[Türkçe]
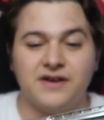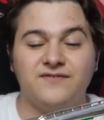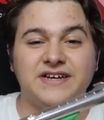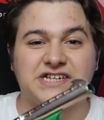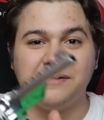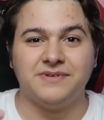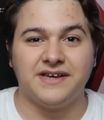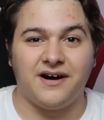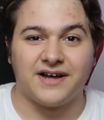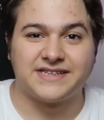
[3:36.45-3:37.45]
Ve
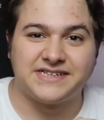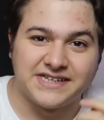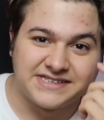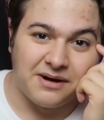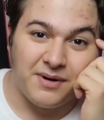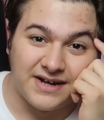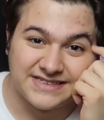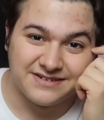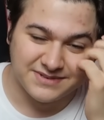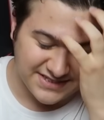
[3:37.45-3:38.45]
şimdi ateş edeceğim.
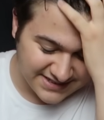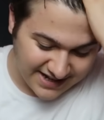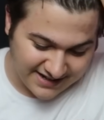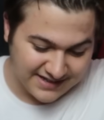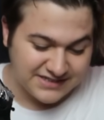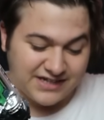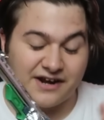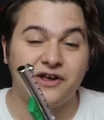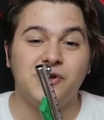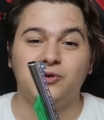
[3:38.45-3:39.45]
Hazır mısınız
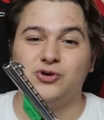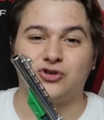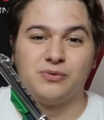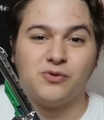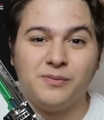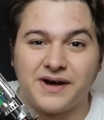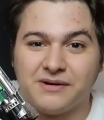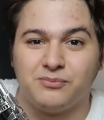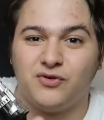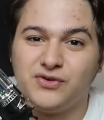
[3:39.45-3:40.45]
arkadaşlar? YouTube
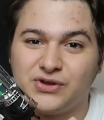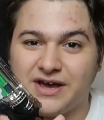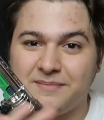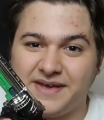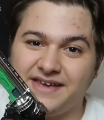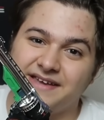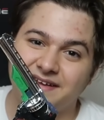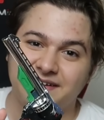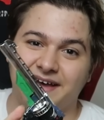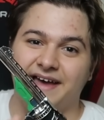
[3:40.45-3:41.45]
umarım bu videoya bir
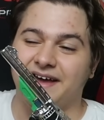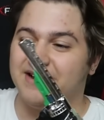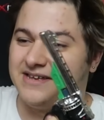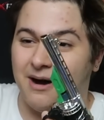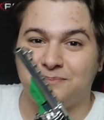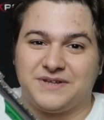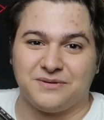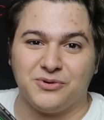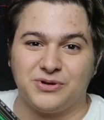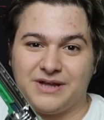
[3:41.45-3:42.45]
e,
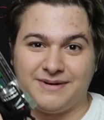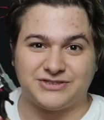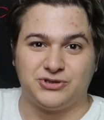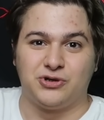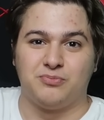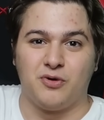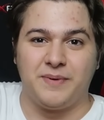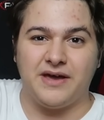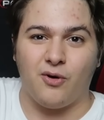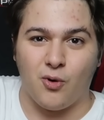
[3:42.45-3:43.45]
yaptırım uygulamaz çünkü bu
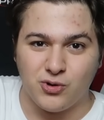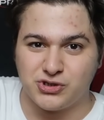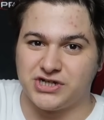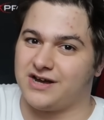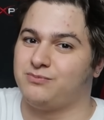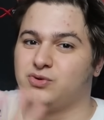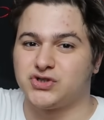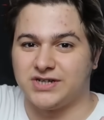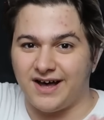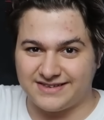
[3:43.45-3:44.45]
bir oyuncak. Bu
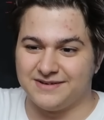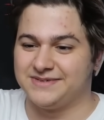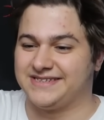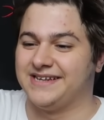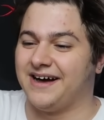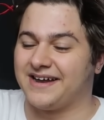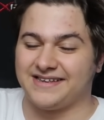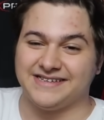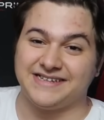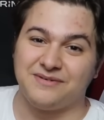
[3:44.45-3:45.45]
sahte bir silah
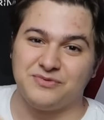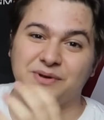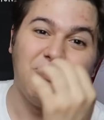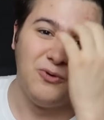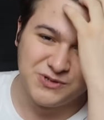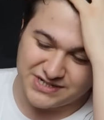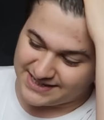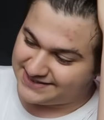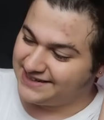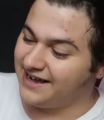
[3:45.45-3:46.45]
arkadaşlar. Bu bir
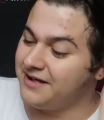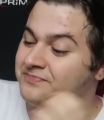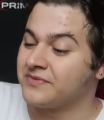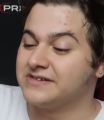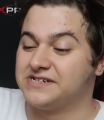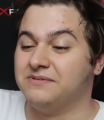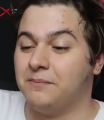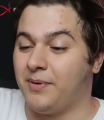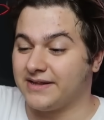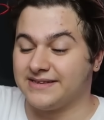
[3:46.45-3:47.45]
oyuncak silah.
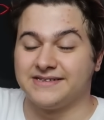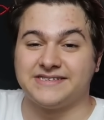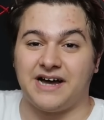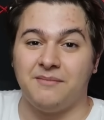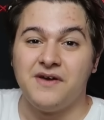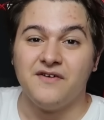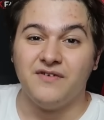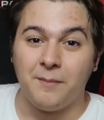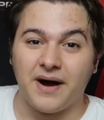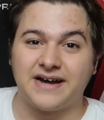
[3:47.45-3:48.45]
Şimdi patlatacağım
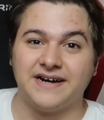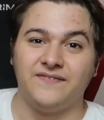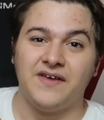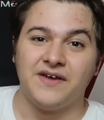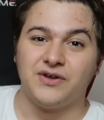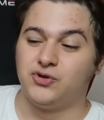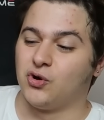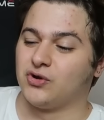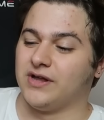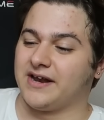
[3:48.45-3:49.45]
ve bakın
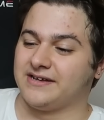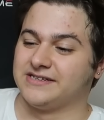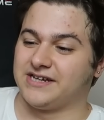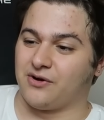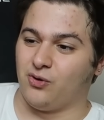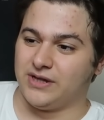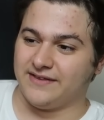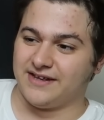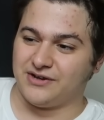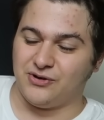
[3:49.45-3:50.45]
görün arkadaşlar
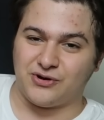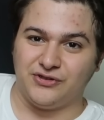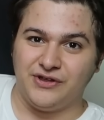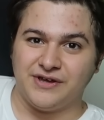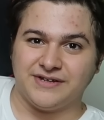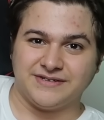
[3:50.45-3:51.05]
olanları görün.